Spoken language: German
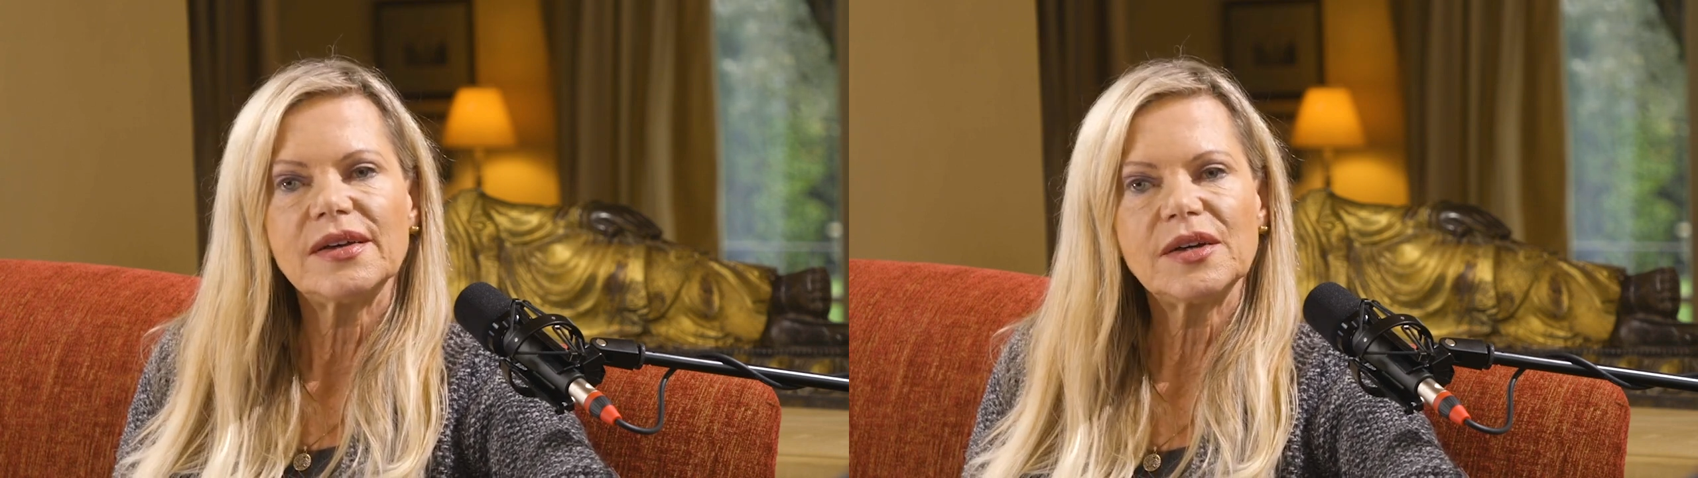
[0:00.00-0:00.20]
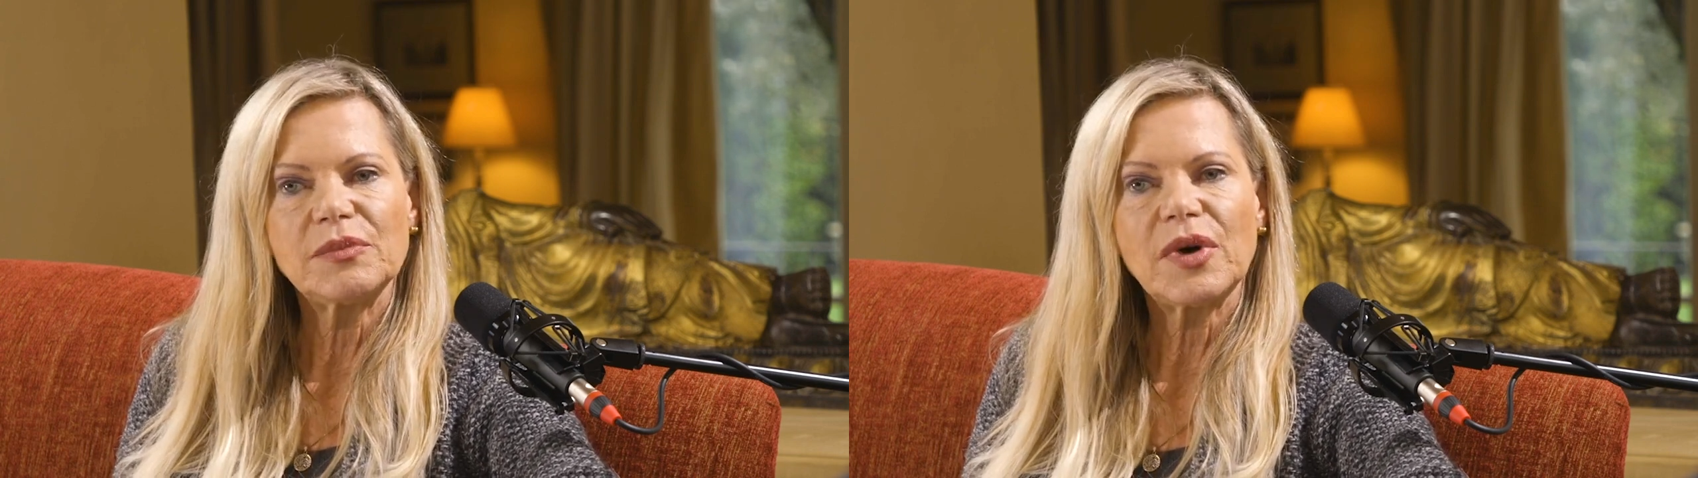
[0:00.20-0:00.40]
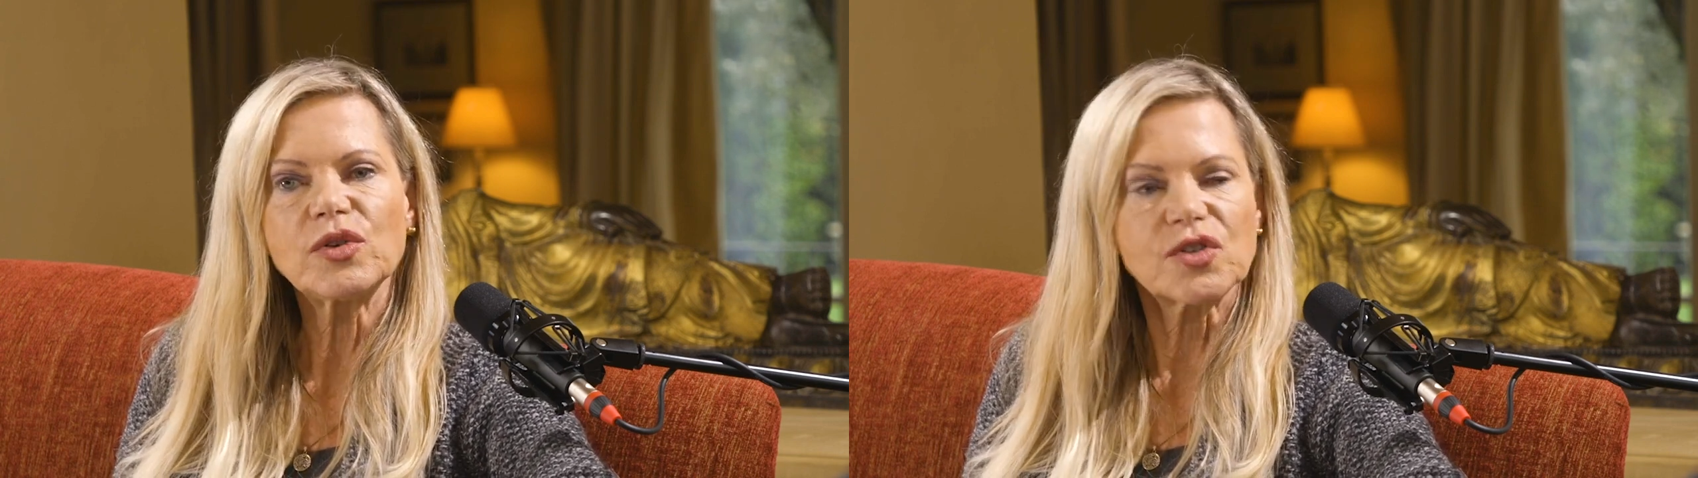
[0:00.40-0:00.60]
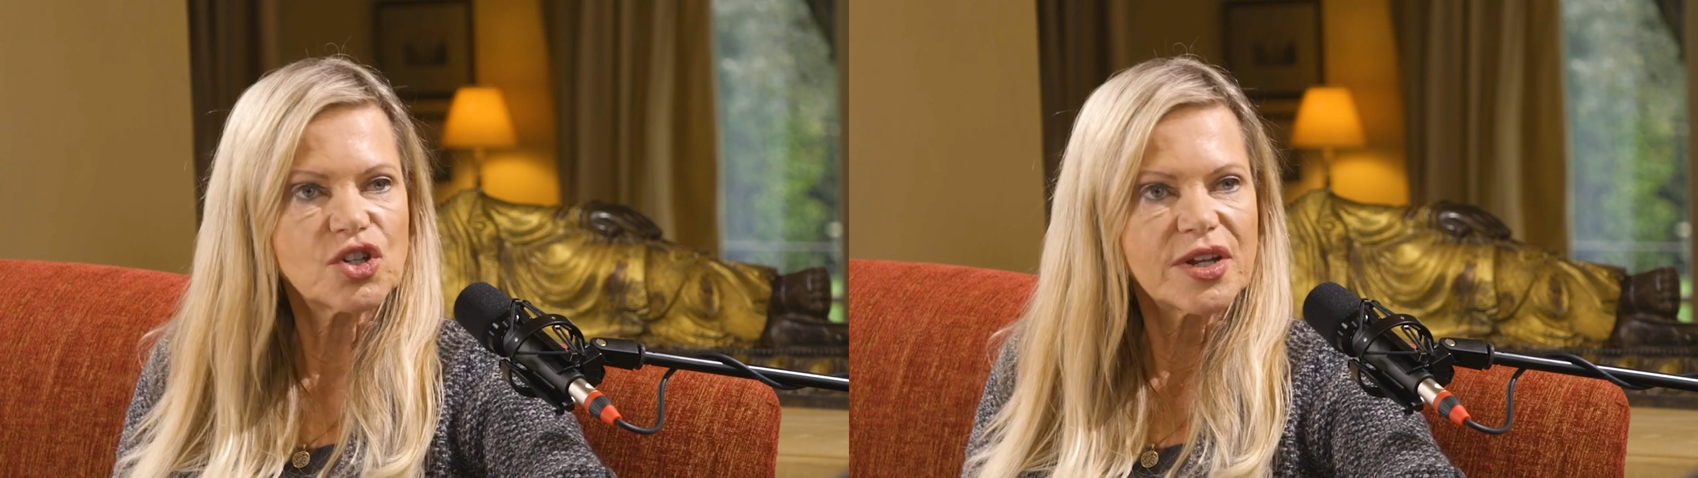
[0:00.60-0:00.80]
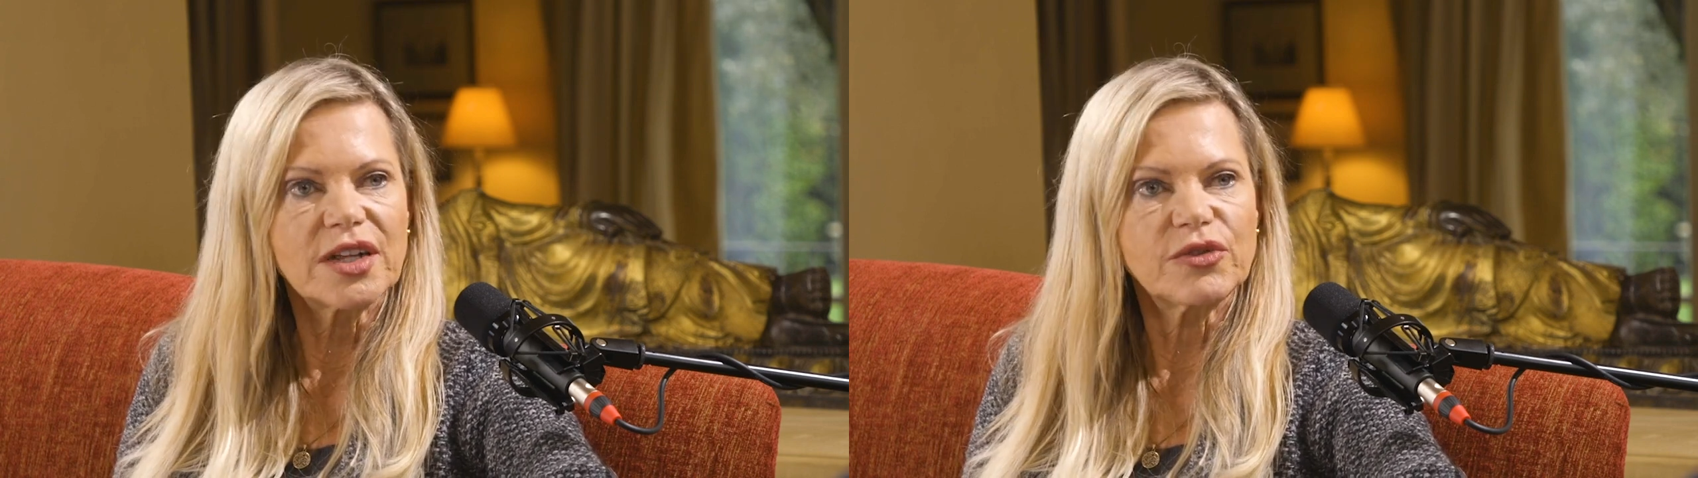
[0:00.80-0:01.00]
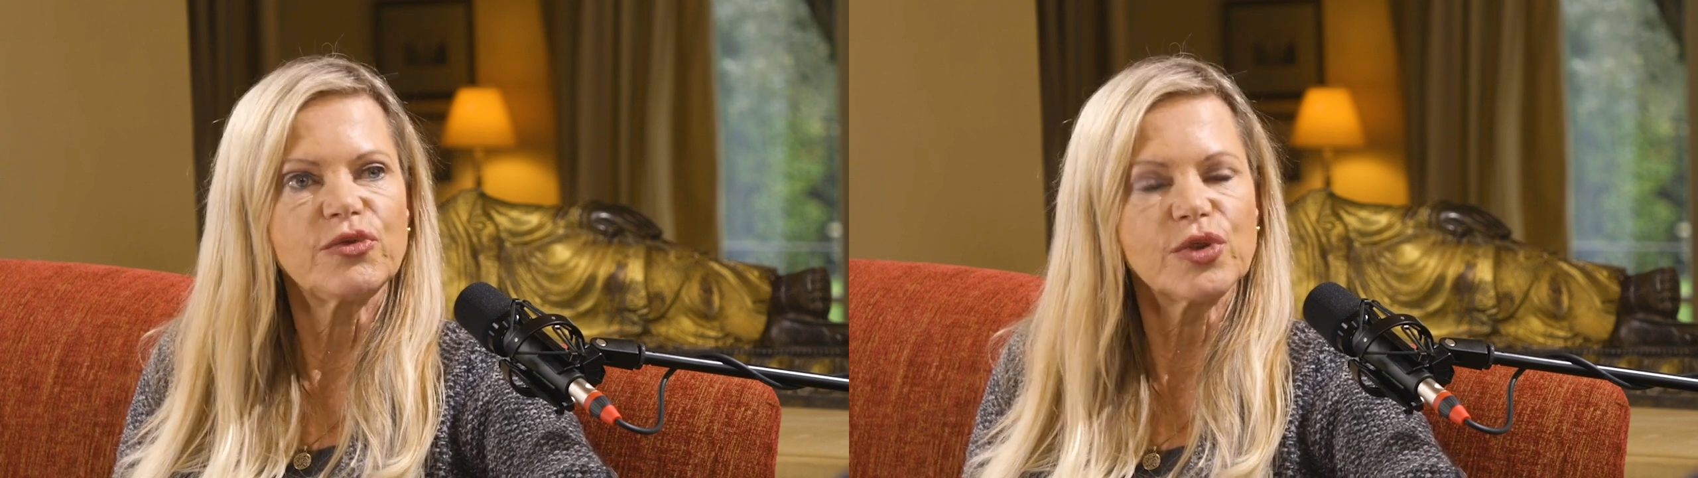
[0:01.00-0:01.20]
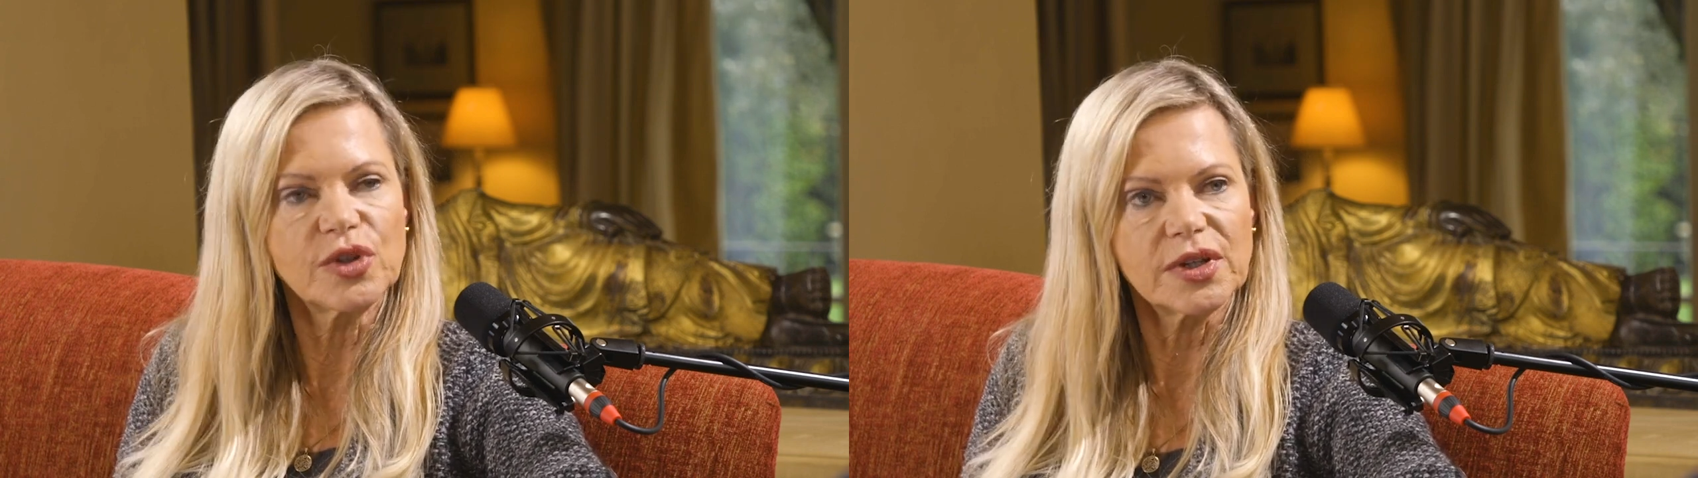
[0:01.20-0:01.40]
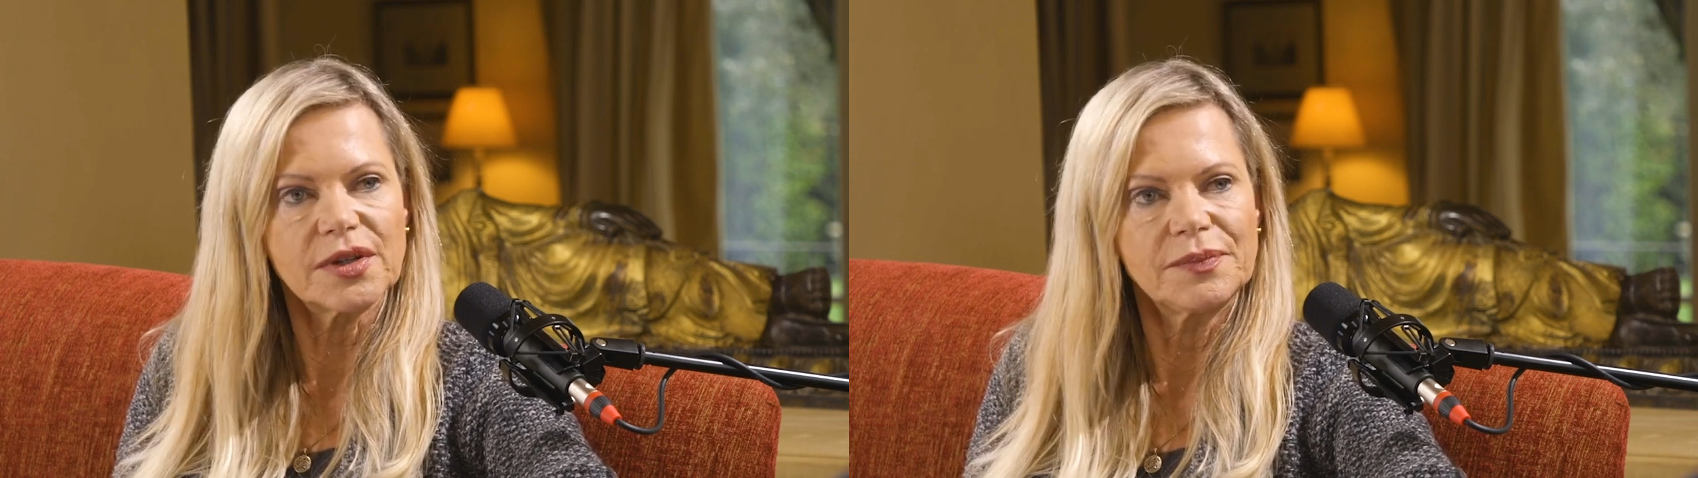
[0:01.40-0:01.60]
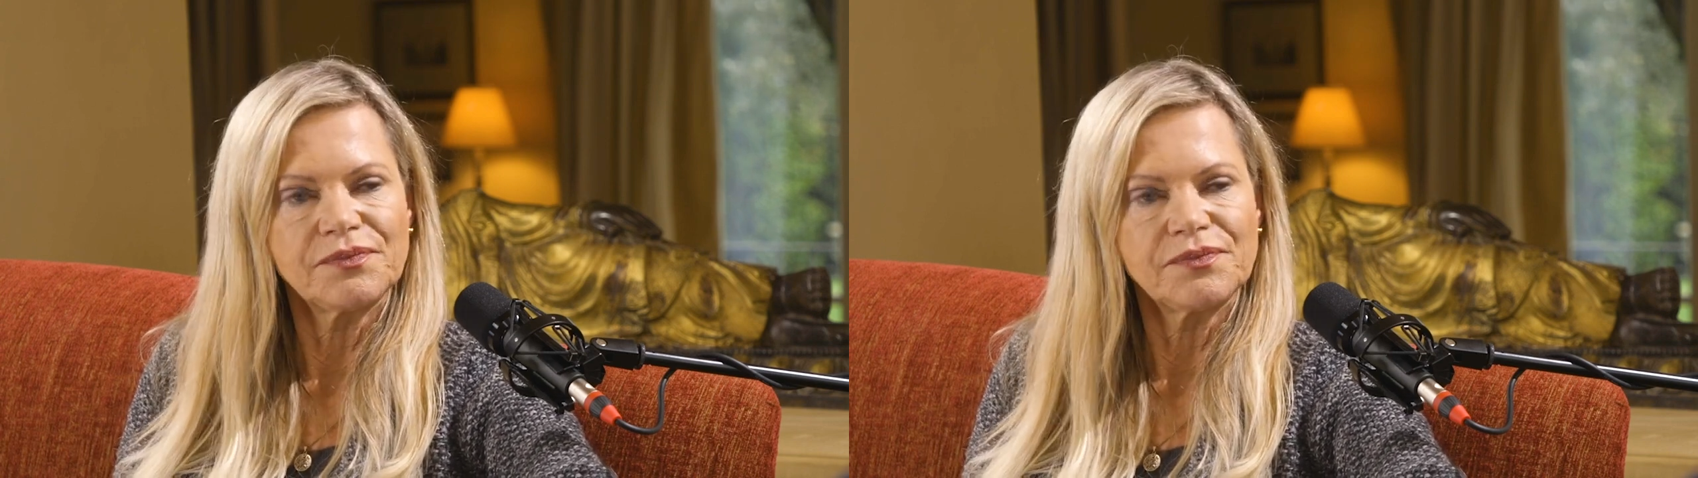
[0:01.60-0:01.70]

ähm, ausgestellt würde.